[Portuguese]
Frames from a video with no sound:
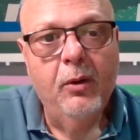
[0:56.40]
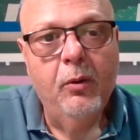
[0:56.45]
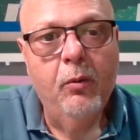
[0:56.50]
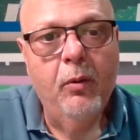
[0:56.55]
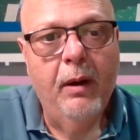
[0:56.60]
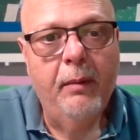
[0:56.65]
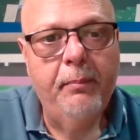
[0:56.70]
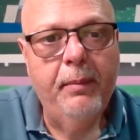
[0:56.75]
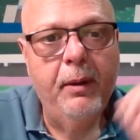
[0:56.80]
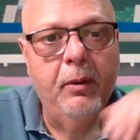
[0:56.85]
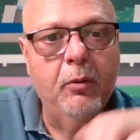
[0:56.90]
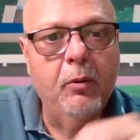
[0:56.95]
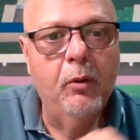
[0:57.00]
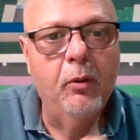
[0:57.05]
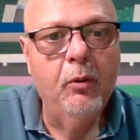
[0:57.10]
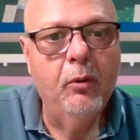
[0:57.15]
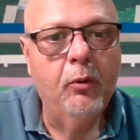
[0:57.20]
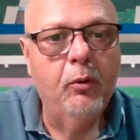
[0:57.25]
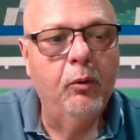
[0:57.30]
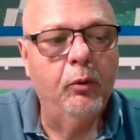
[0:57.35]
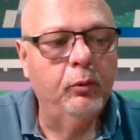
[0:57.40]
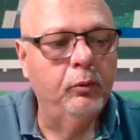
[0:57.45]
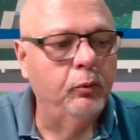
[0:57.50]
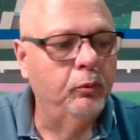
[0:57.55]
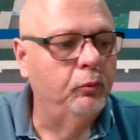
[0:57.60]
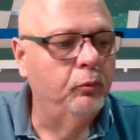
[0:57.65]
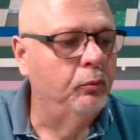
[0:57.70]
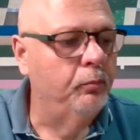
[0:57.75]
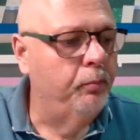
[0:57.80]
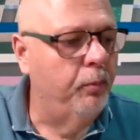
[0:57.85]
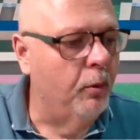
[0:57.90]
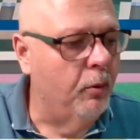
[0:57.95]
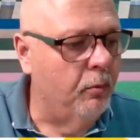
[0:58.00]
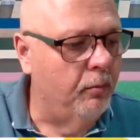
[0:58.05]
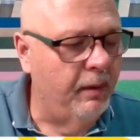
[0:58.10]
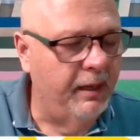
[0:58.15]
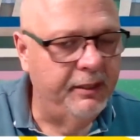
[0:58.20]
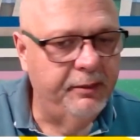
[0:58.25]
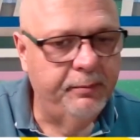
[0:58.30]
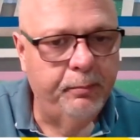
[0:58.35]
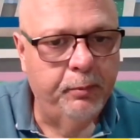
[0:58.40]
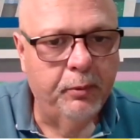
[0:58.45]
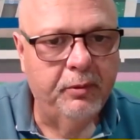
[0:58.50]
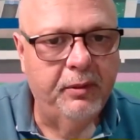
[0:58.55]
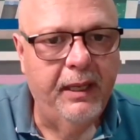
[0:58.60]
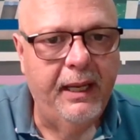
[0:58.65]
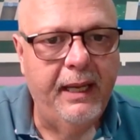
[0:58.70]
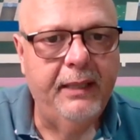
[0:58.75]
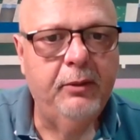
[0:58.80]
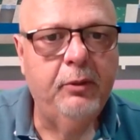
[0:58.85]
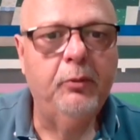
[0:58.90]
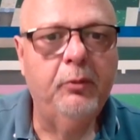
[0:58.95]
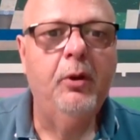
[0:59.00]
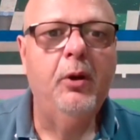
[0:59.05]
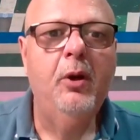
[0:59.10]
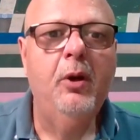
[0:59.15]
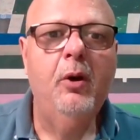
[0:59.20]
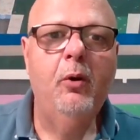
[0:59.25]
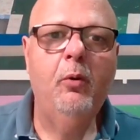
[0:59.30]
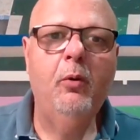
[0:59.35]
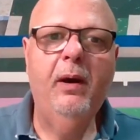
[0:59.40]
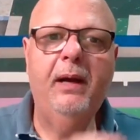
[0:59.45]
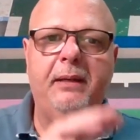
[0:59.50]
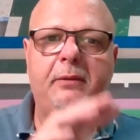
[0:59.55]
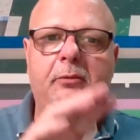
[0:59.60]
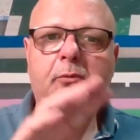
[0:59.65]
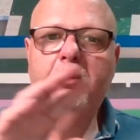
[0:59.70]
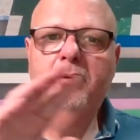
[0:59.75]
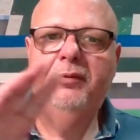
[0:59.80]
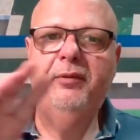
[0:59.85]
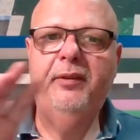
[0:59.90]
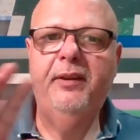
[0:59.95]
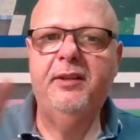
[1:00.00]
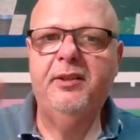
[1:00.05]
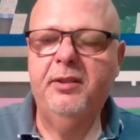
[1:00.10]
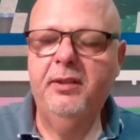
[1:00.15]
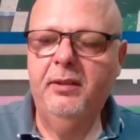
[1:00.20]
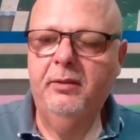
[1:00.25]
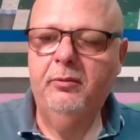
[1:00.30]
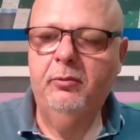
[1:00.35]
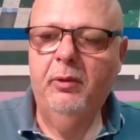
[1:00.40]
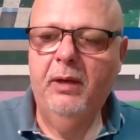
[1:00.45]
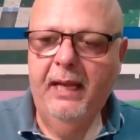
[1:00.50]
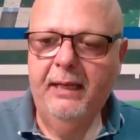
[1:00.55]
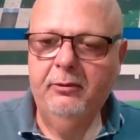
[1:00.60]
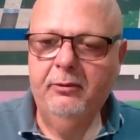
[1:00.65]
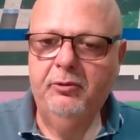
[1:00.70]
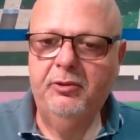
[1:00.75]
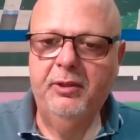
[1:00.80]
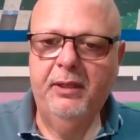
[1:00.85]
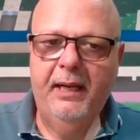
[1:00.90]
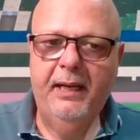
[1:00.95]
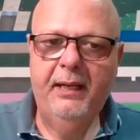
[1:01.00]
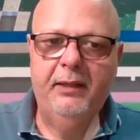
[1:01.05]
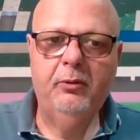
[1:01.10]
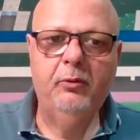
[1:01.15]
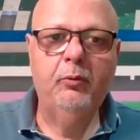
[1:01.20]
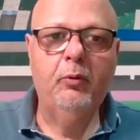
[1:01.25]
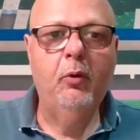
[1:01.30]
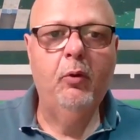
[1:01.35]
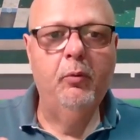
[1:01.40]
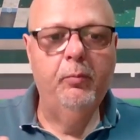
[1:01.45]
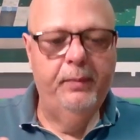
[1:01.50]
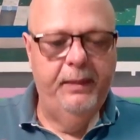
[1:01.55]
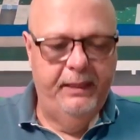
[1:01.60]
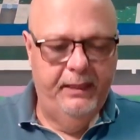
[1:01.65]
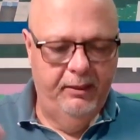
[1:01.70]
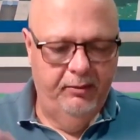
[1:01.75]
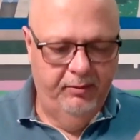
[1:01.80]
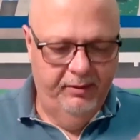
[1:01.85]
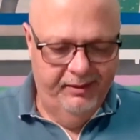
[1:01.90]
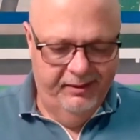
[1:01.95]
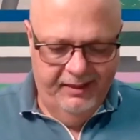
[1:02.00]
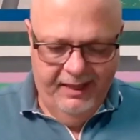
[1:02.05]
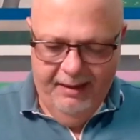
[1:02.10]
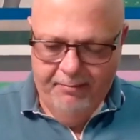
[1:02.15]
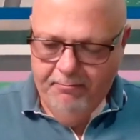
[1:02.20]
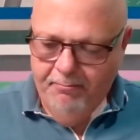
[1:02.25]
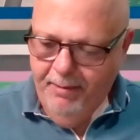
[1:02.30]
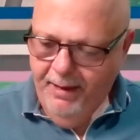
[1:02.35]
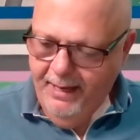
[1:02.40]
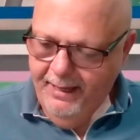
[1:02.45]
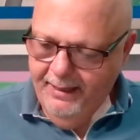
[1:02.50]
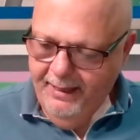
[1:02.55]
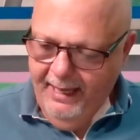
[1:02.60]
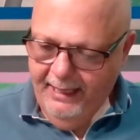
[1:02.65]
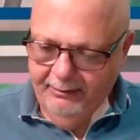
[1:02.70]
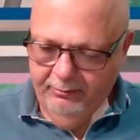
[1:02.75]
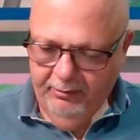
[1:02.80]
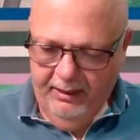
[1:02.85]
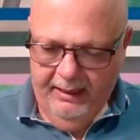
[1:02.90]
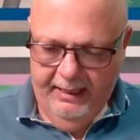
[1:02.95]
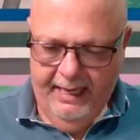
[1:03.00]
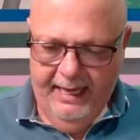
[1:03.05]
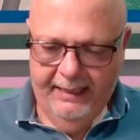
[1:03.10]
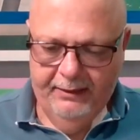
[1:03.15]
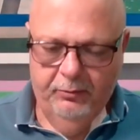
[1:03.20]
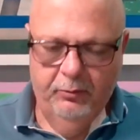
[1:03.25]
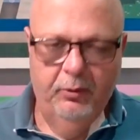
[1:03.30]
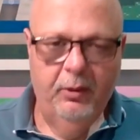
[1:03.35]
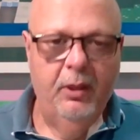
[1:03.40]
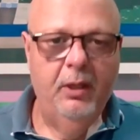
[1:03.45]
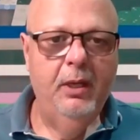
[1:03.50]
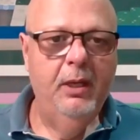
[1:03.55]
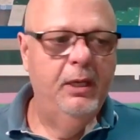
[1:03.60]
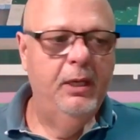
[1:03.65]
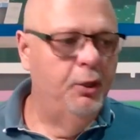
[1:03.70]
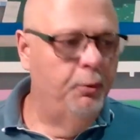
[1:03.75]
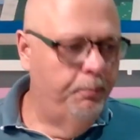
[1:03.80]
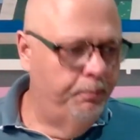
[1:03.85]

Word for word: o Abel colocou o Dudu um pouco mais por dentro, o Arthur fechando o lado direito com o menino Zé bem lado a lado e